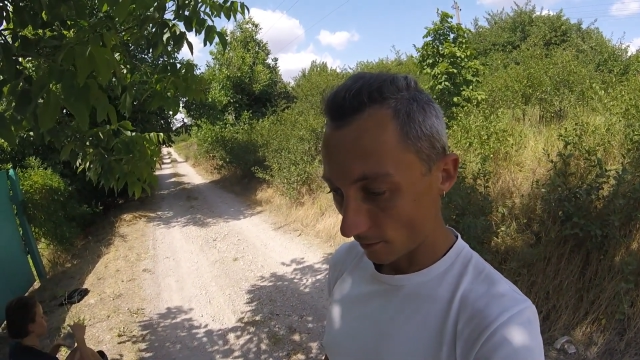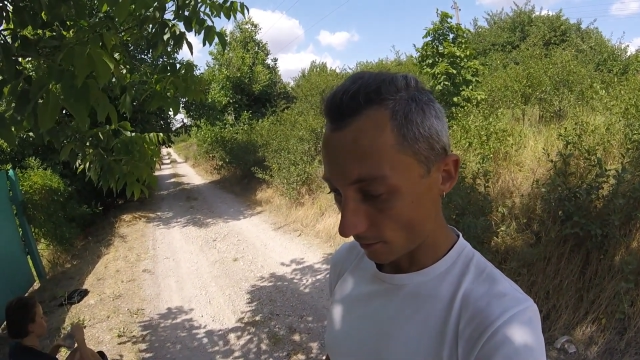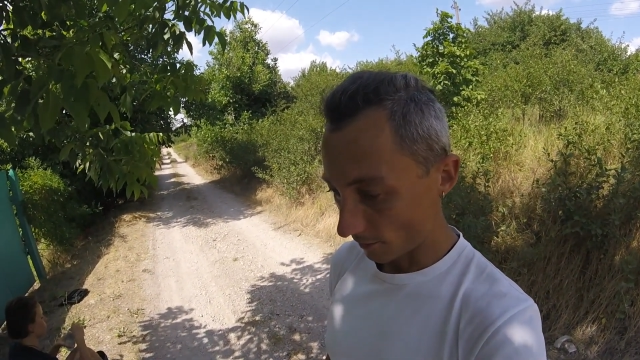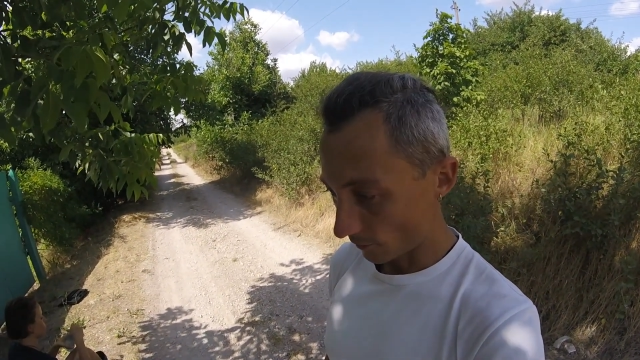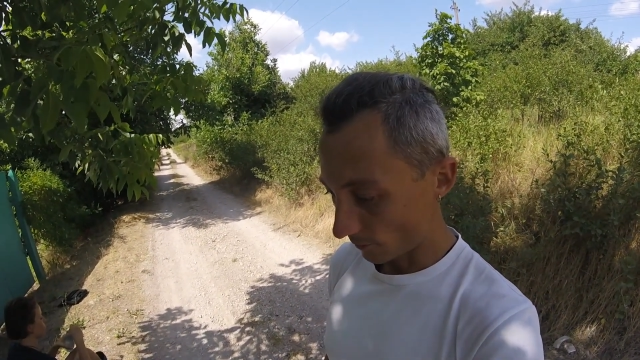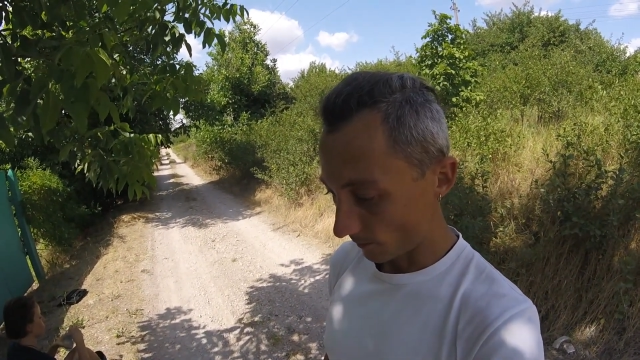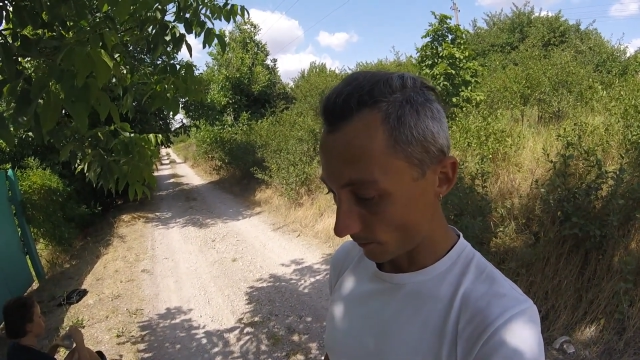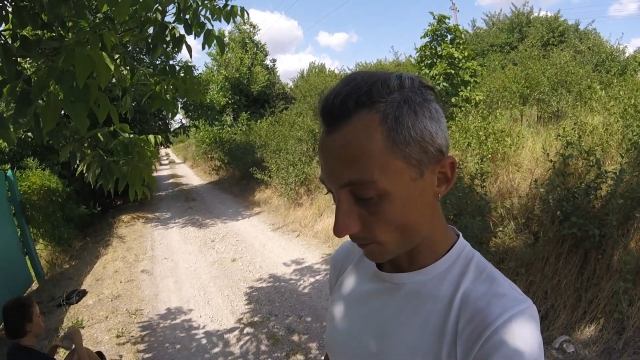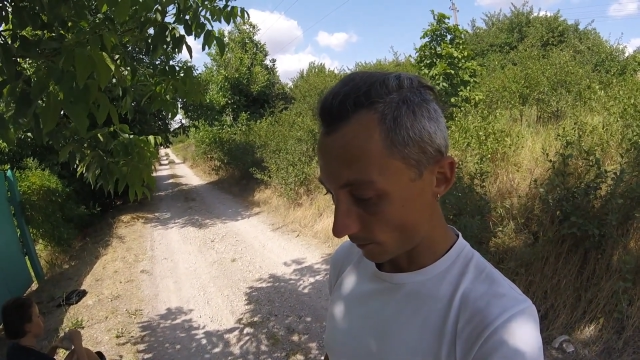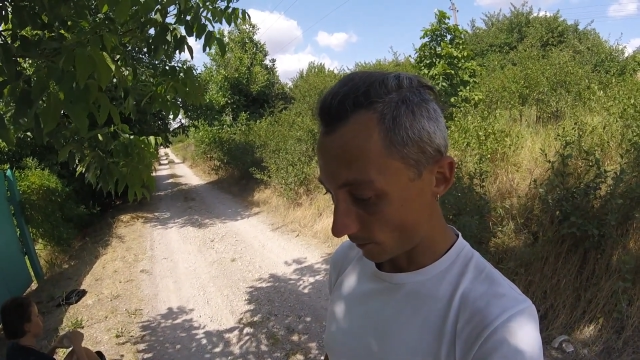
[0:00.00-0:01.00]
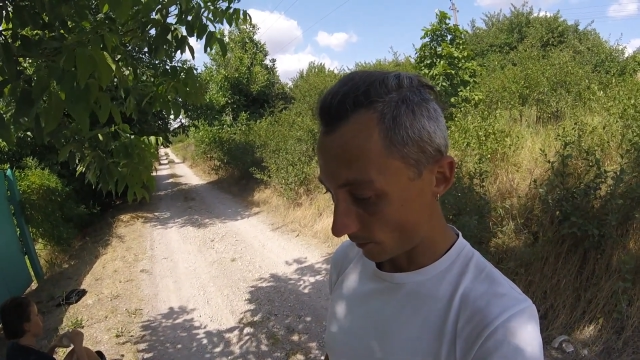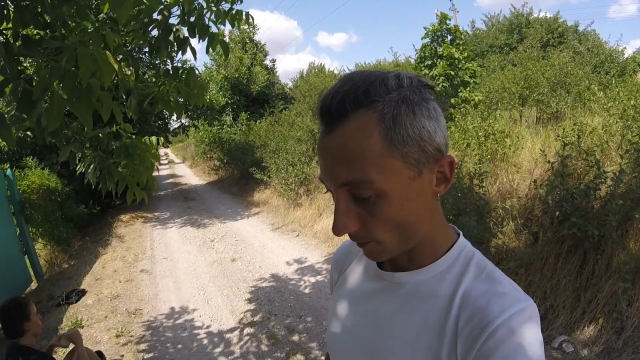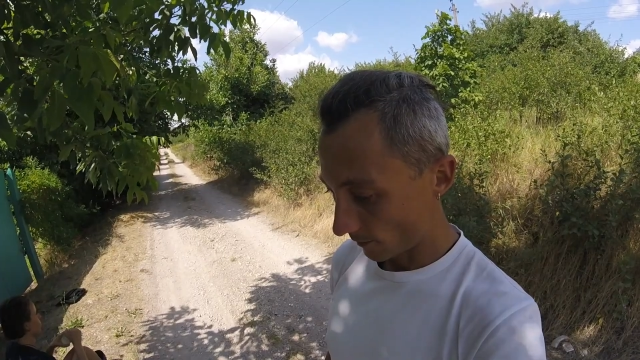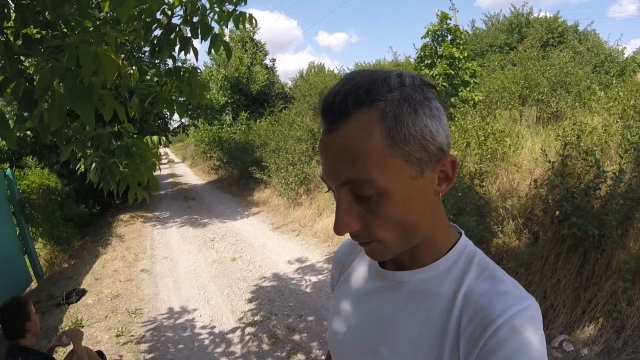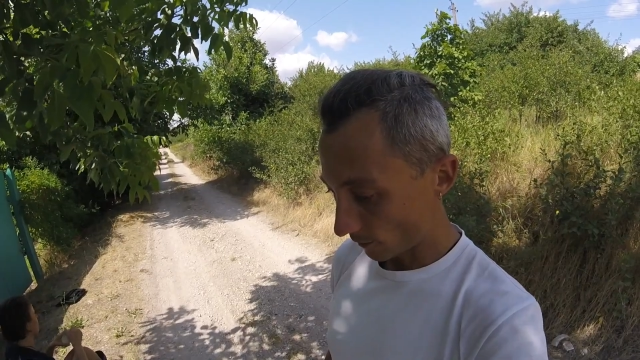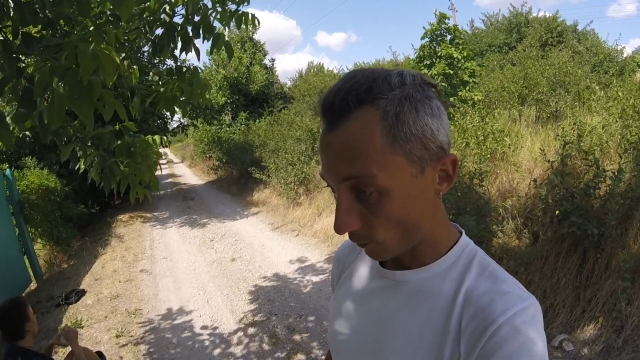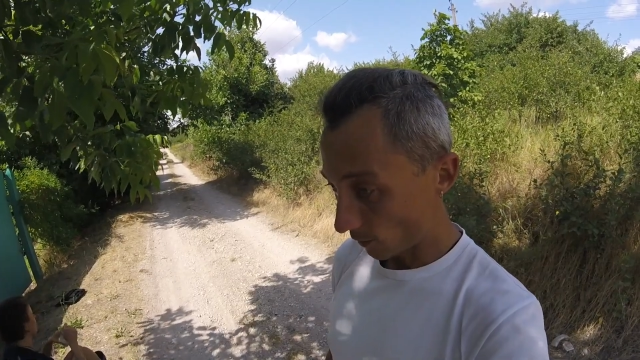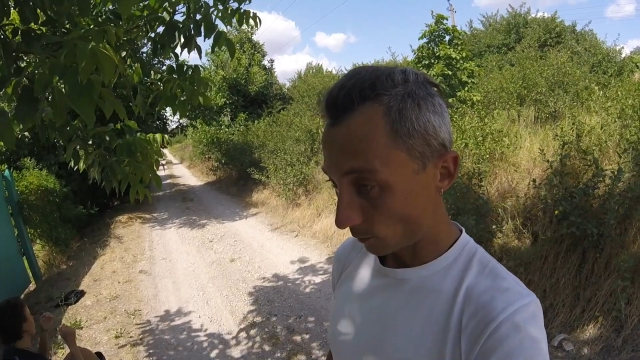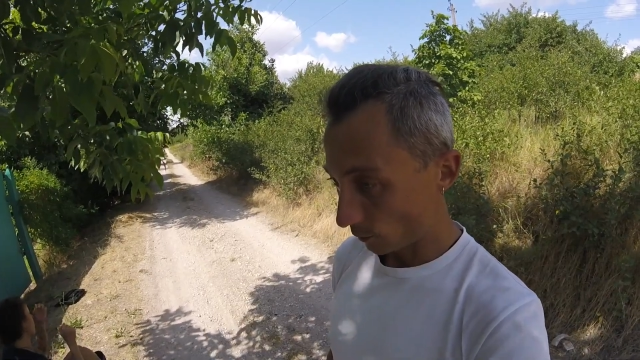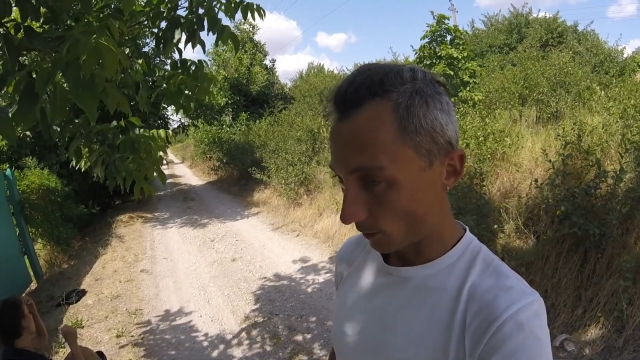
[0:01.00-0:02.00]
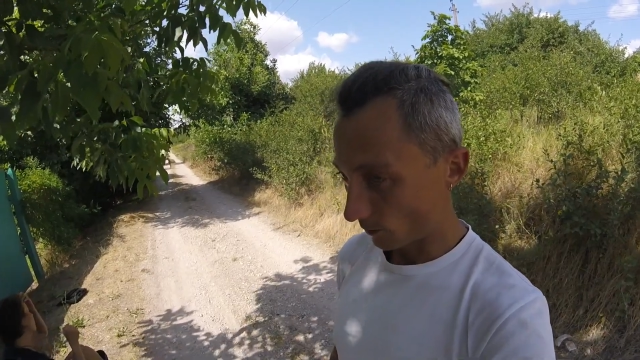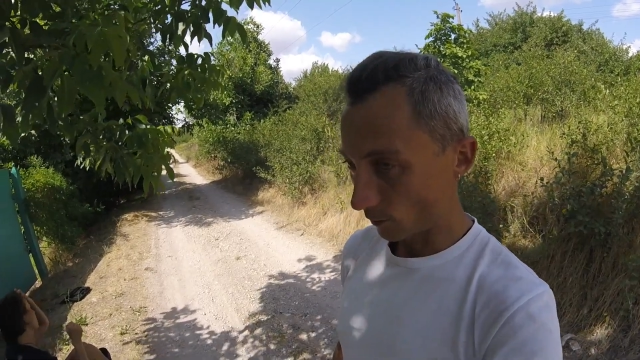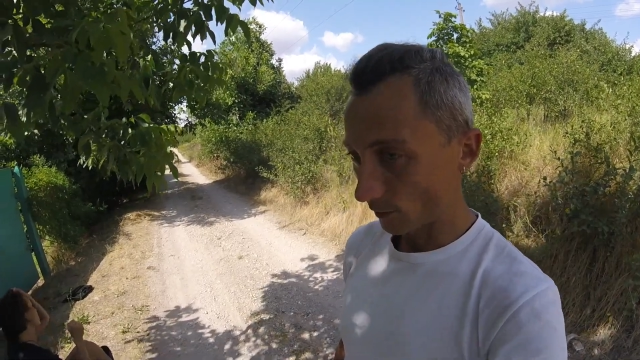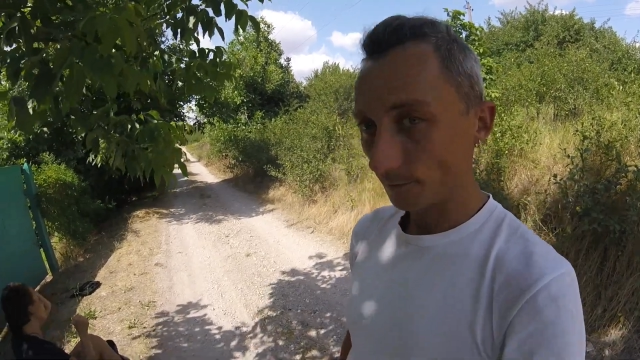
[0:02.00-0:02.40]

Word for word: Дальше. Скоро плохо будет.